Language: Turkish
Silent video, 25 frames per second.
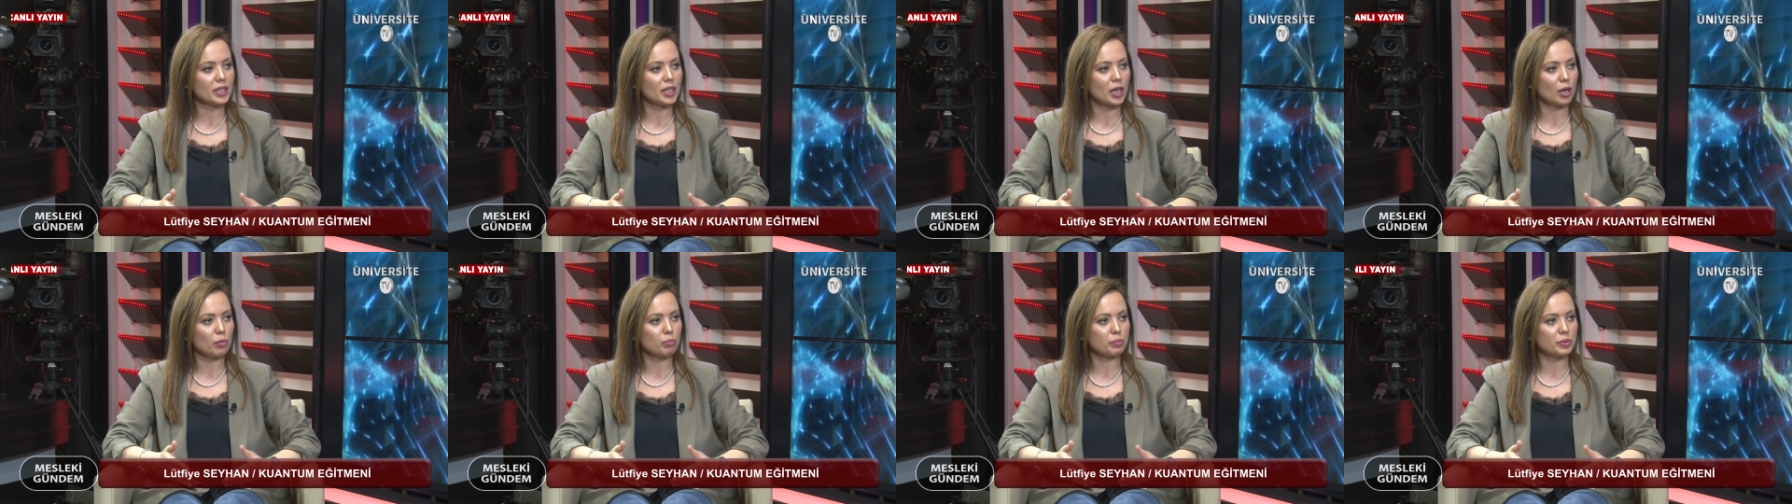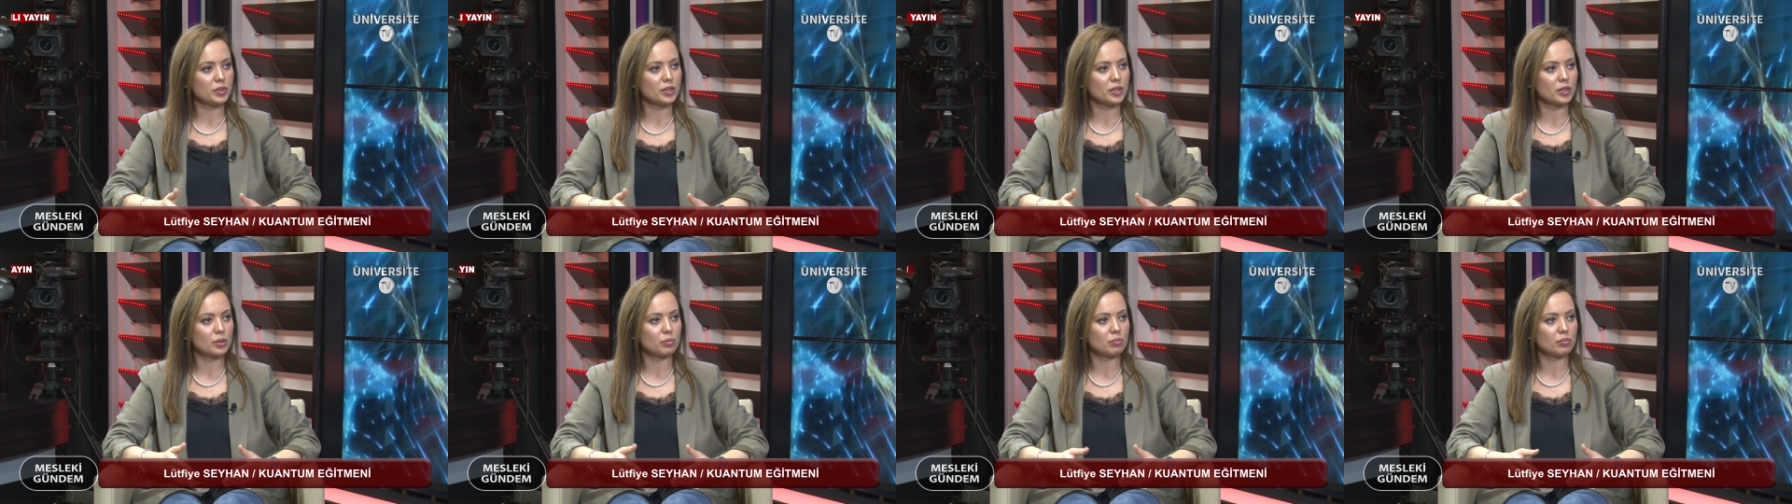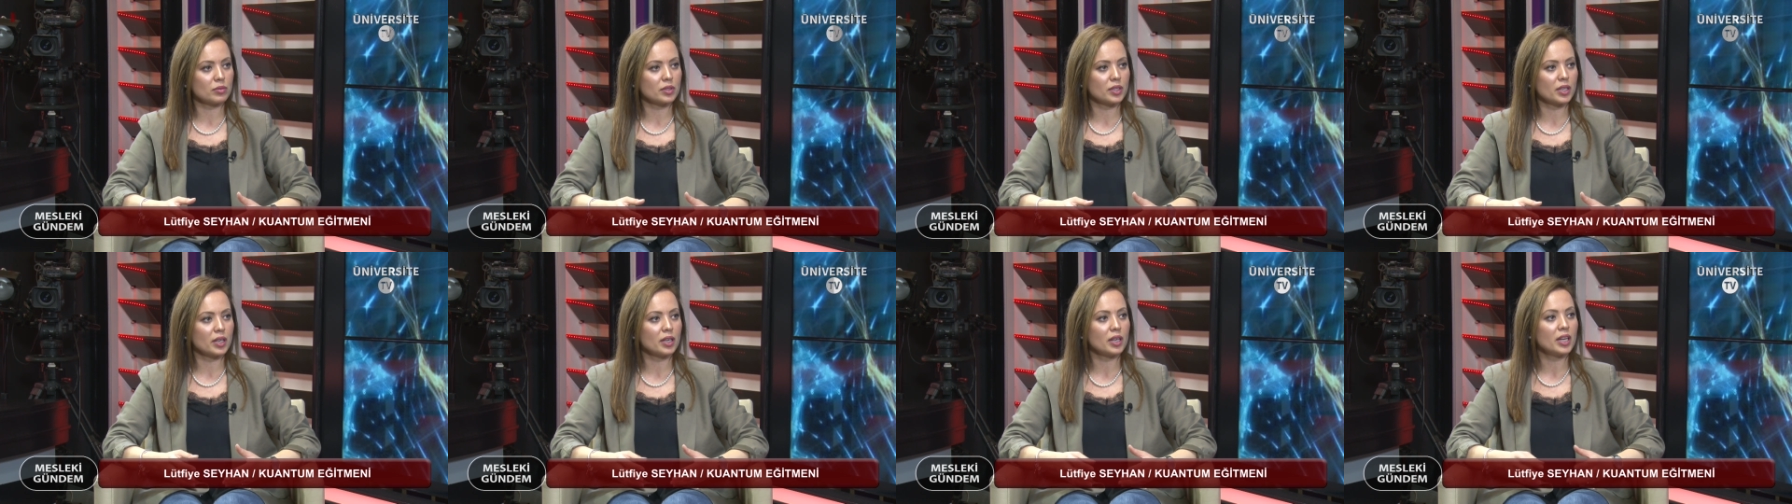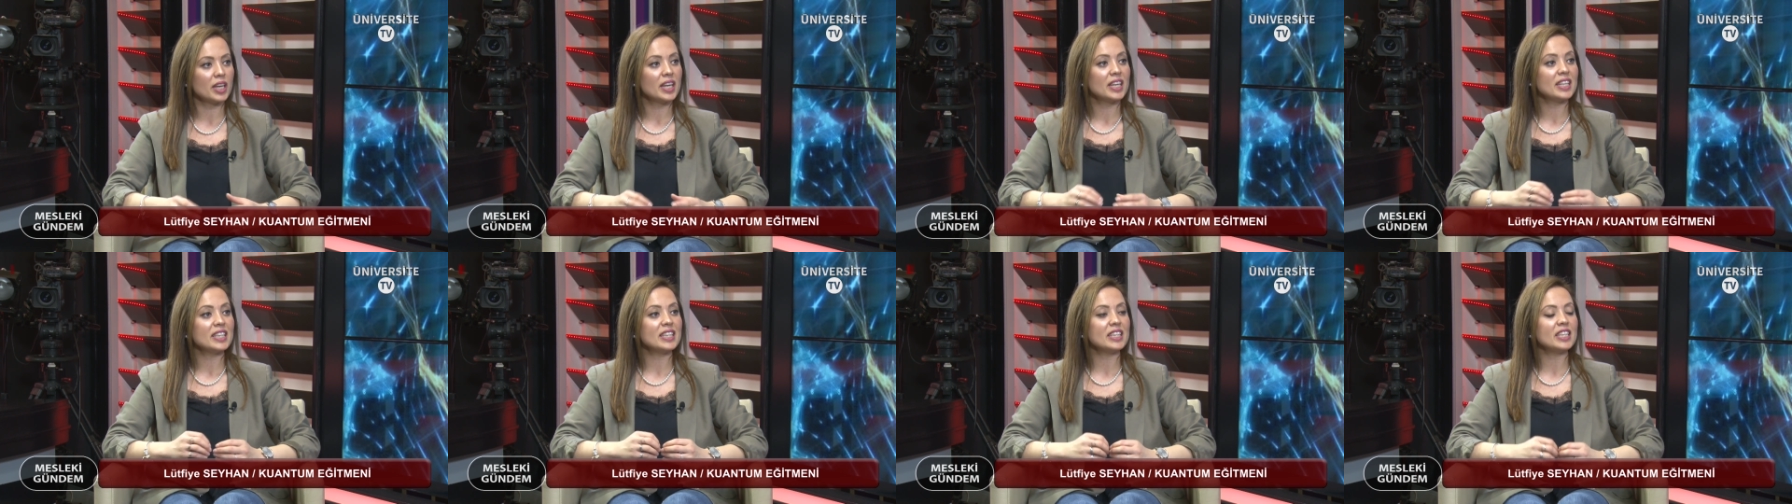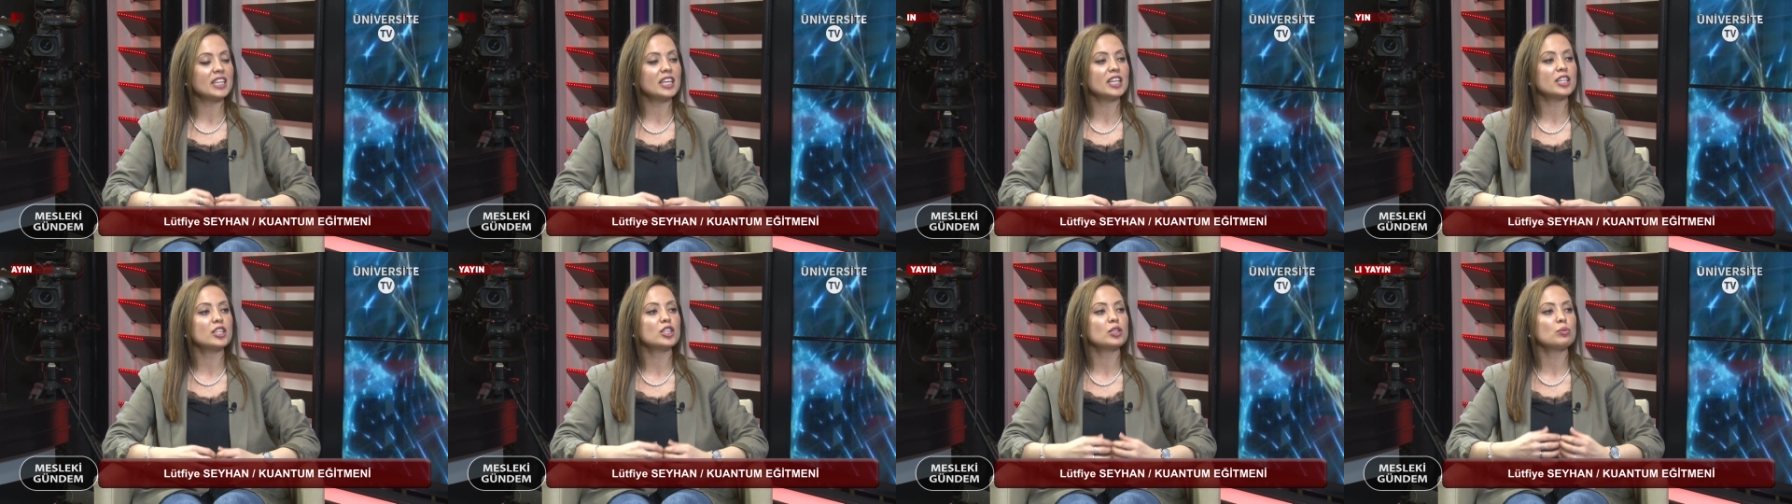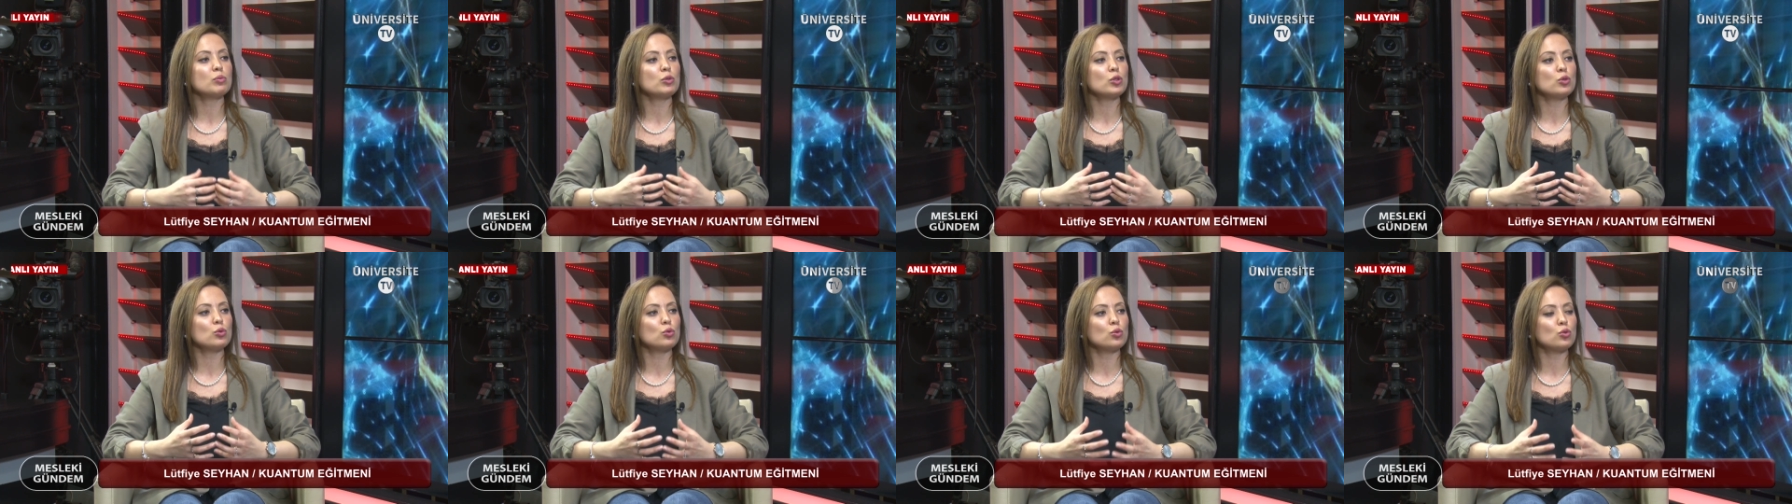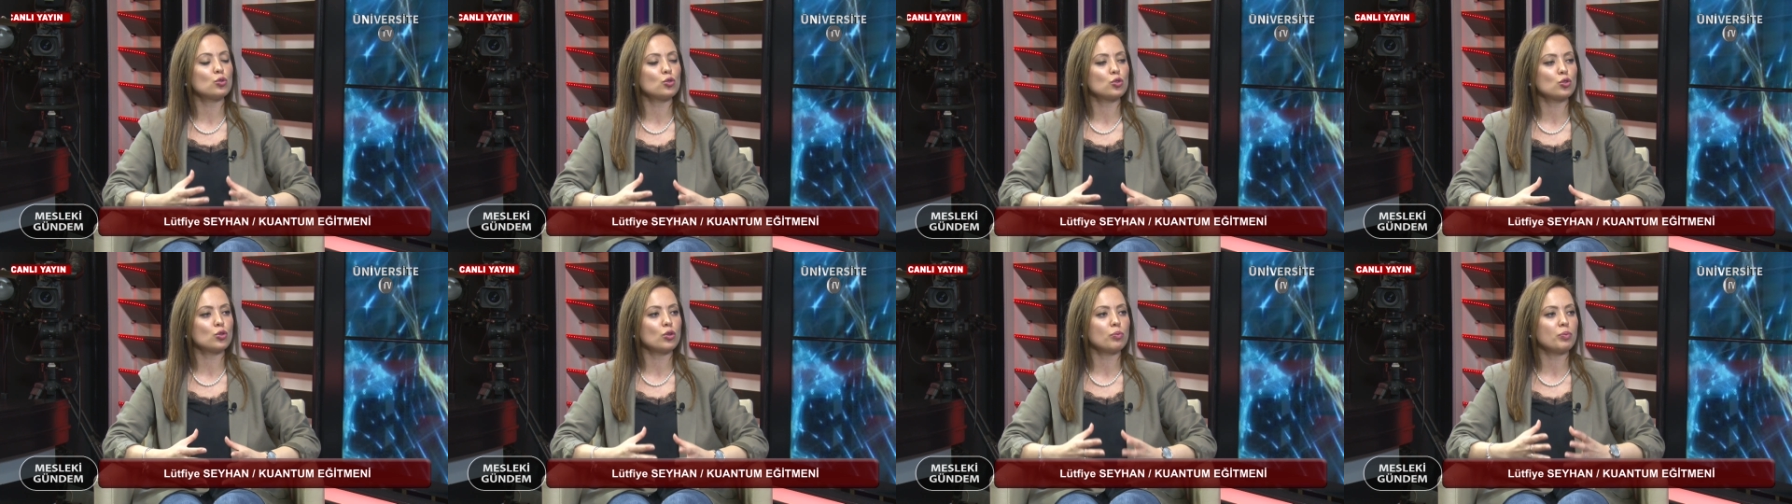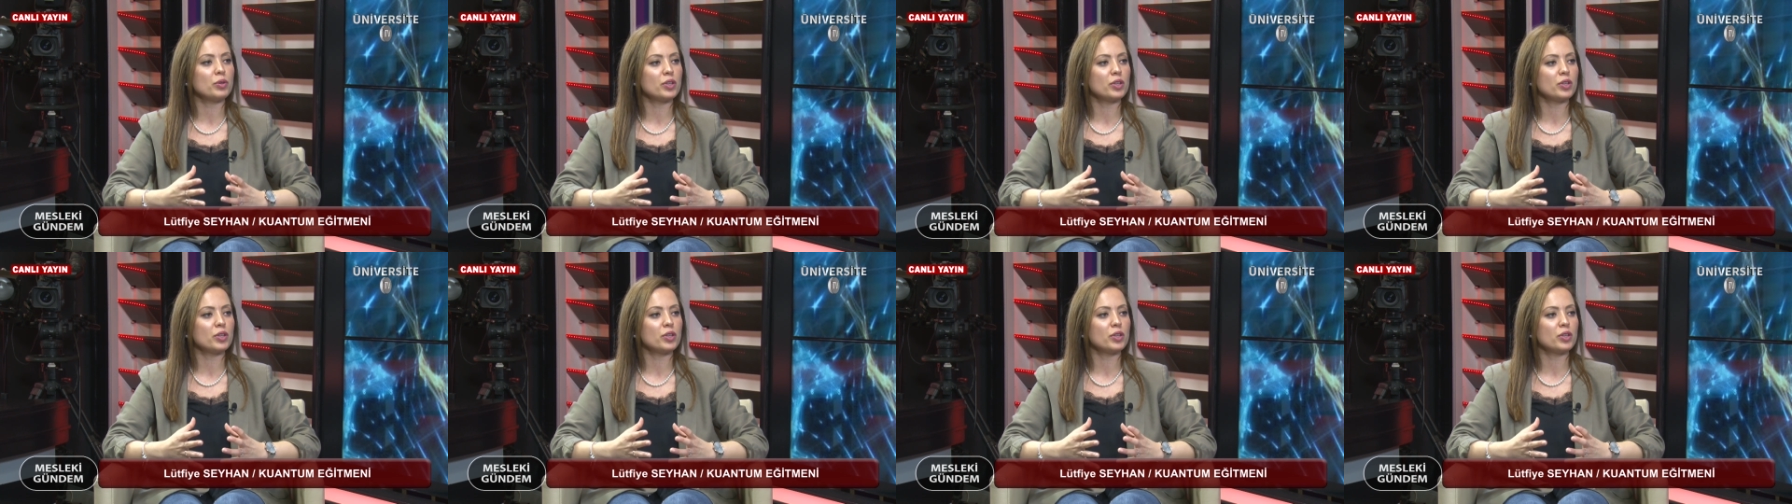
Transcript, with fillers: yaptığımda, niyetimi güçlü